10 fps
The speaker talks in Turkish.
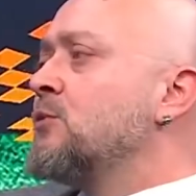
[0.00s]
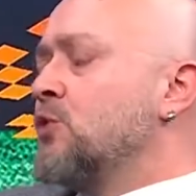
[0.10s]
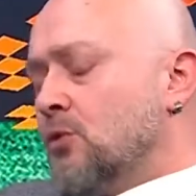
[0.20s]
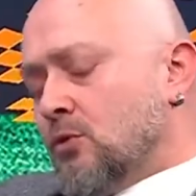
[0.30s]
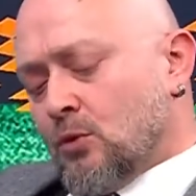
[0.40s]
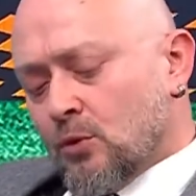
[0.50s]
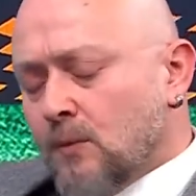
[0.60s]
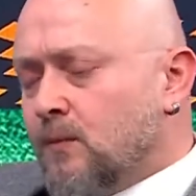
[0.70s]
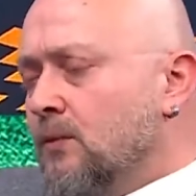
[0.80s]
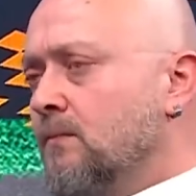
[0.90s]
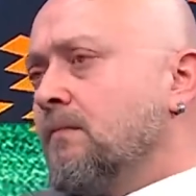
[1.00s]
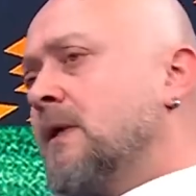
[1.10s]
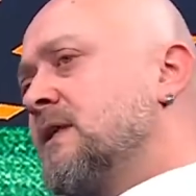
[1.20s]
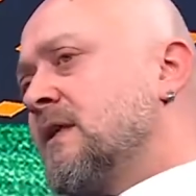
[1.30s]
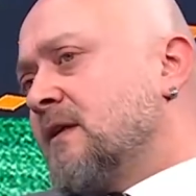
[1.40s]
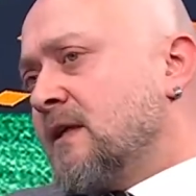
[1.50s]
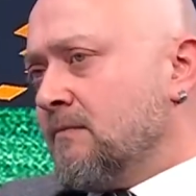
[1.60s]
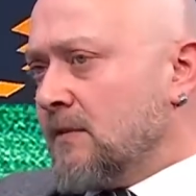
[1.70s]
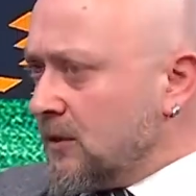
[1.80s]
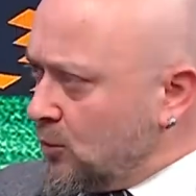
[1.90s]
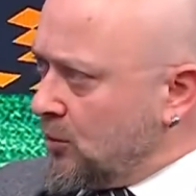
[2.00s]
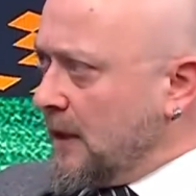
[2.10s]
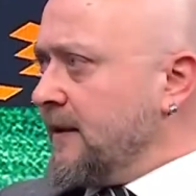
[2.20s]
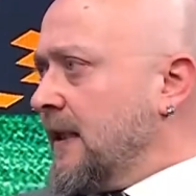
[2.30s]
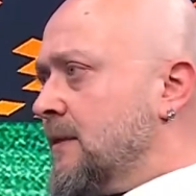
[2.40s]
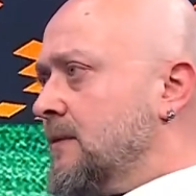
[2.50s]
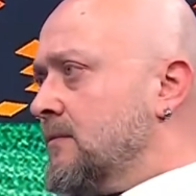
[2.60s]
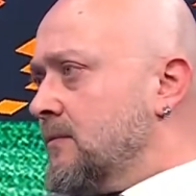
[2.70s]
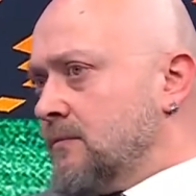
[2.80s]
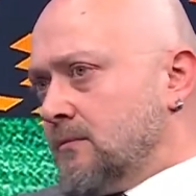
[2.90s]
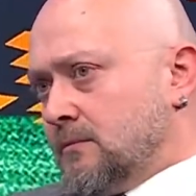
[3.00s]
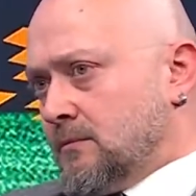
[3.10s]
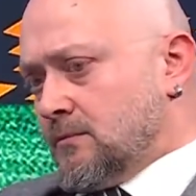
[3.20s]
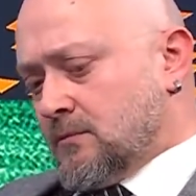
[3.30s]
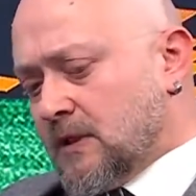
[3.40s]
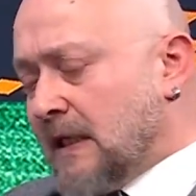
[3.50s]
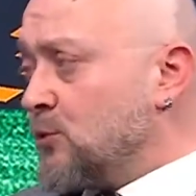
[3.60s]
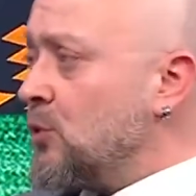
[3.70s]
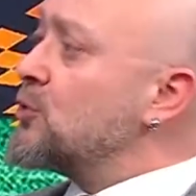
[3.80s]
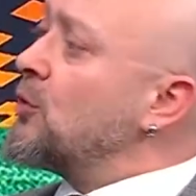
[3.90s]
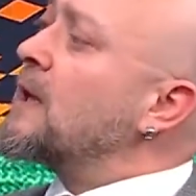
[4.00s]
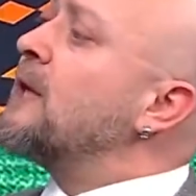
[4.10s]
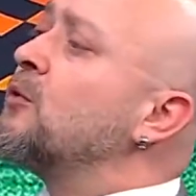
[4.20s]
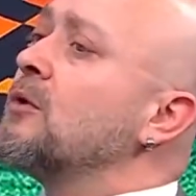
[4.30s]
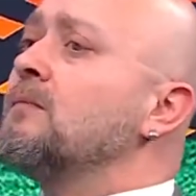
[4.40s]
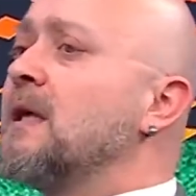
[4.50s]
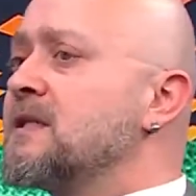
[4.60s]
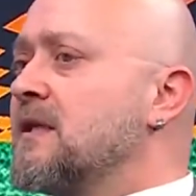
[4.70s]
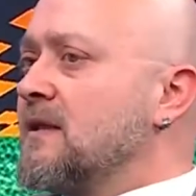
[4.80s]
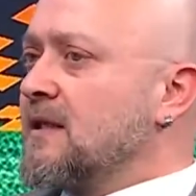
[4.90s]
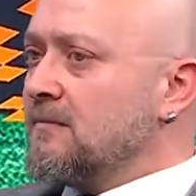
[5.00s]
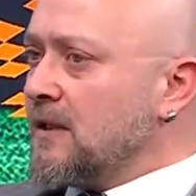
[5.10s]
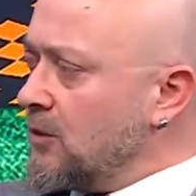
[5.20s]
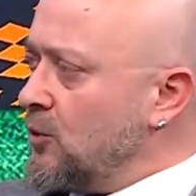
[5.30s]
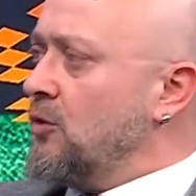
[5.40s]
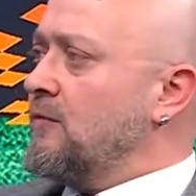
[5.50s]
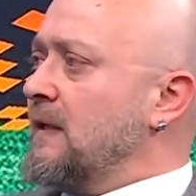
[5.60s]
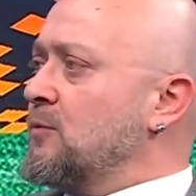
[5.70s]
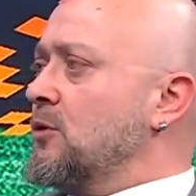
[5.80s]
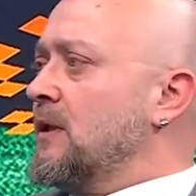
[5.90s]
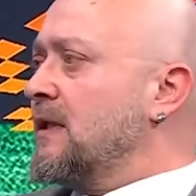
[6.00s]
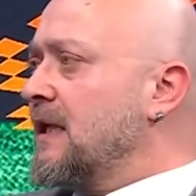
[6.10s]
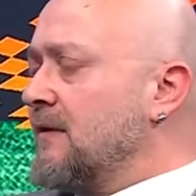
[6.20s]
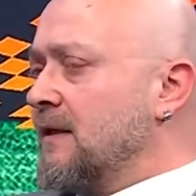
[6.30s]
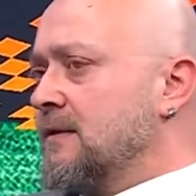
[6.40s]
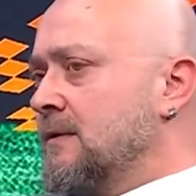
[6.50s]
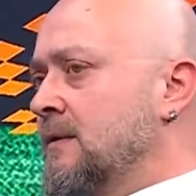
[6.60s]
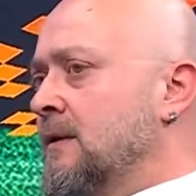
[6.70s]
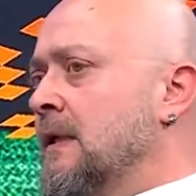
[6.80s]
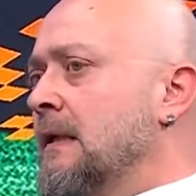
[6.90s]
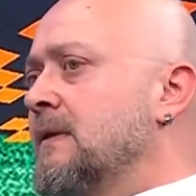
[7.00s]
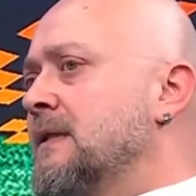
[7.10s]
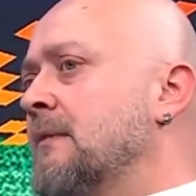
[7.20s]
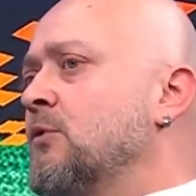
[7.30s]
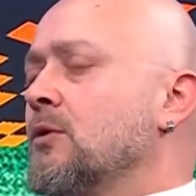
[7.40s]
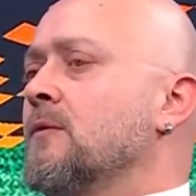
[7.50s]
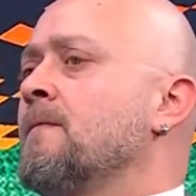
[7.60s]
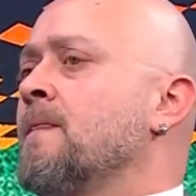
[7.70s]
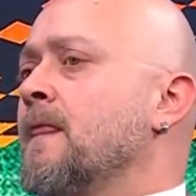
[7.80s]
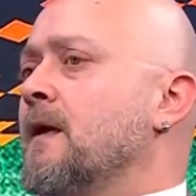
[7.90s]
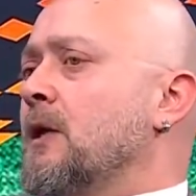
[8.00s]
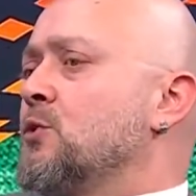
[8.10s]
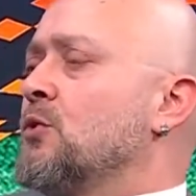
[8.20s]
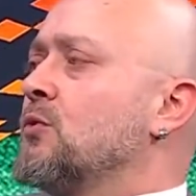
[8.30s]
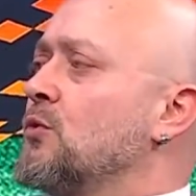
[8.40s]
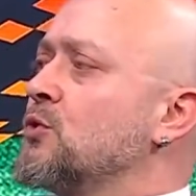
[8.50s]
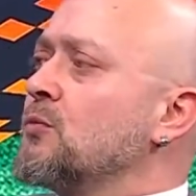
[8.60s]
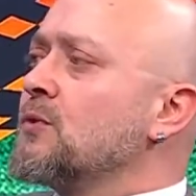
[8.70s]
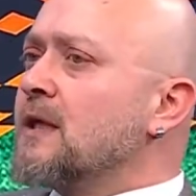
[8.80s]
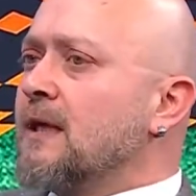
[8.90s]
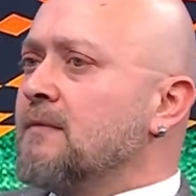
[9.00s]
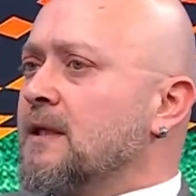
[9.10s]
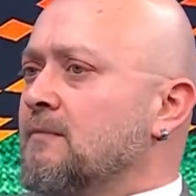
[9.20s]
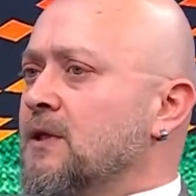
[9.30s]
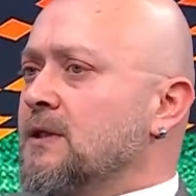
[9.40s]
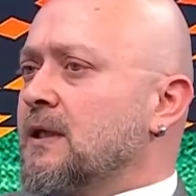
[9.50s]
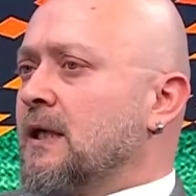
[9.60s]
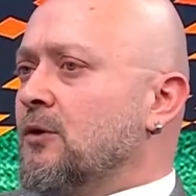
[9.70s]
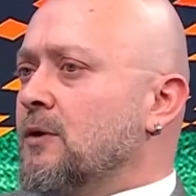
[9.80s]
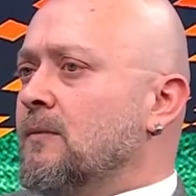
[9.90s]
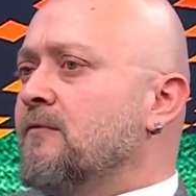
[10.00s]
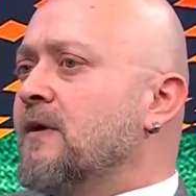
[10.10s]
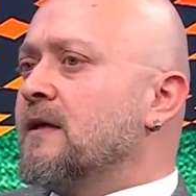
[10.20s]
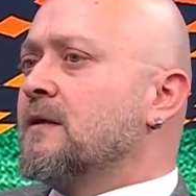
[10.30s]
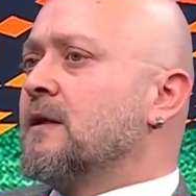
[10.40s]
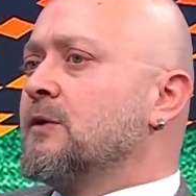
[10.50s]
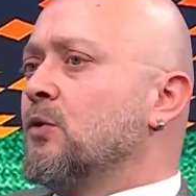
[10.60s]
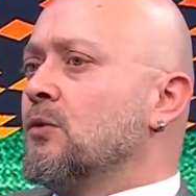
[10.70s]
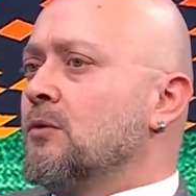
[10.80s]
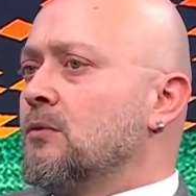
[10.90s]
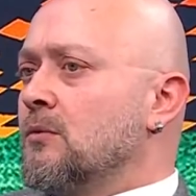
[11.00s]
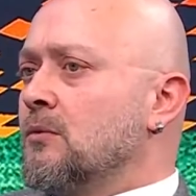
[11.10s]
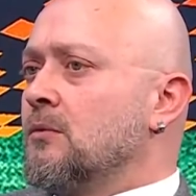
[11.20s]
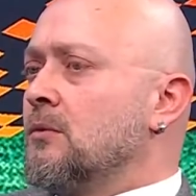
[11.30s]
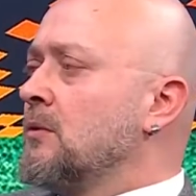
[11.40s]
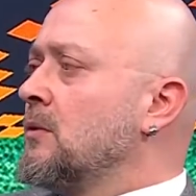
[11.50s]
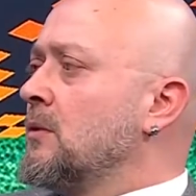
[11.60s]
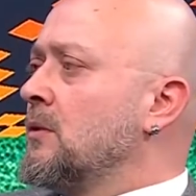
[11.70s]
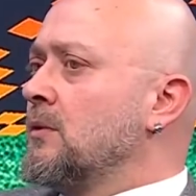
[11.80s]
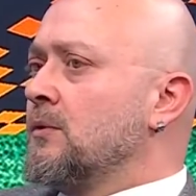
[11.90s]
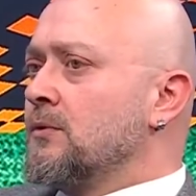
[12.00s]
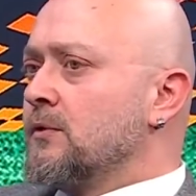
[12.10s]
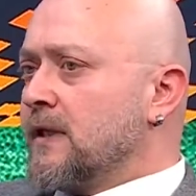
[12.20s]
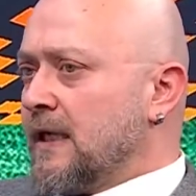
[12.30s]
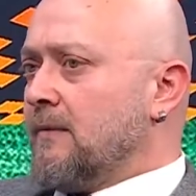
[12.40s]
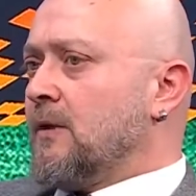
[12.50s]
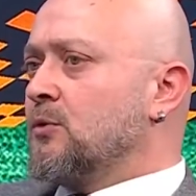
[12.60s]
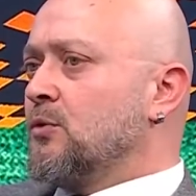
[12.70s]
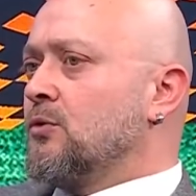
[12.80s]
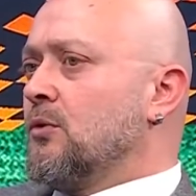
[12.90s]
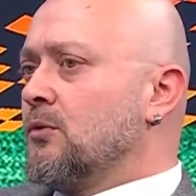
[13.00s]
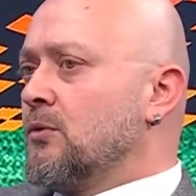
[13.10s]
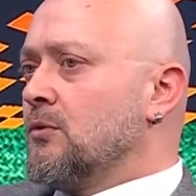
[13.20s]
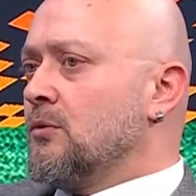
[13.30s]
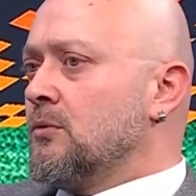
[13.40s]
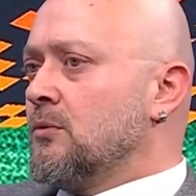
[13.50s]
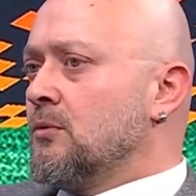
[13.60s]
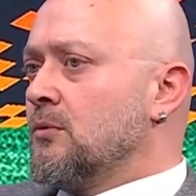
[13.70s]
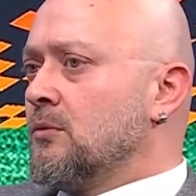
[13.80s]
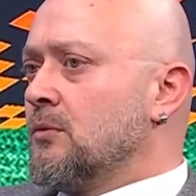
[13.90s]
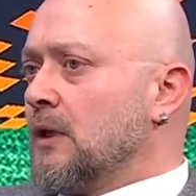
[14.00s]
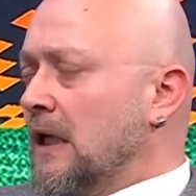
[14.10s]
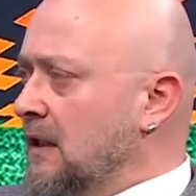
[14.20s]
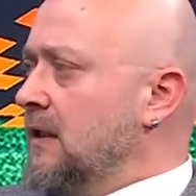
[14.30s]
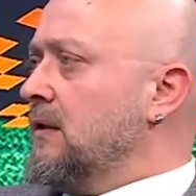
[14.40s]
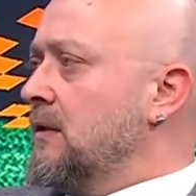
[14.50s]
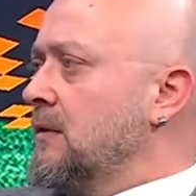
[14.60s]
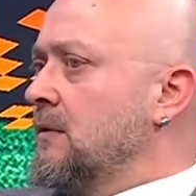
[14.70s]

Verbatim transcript: Trabzonlu olup başka takımları tutanlar, Trabzon kökenli olup başka takımlara gönül vermiş olanlar vardır. Mesela bugün en çok konuştuğumuz adamların başında geliyor değil mi? Ferdi Kadıoğlu. Kerem Aktürkoğlu, Halil.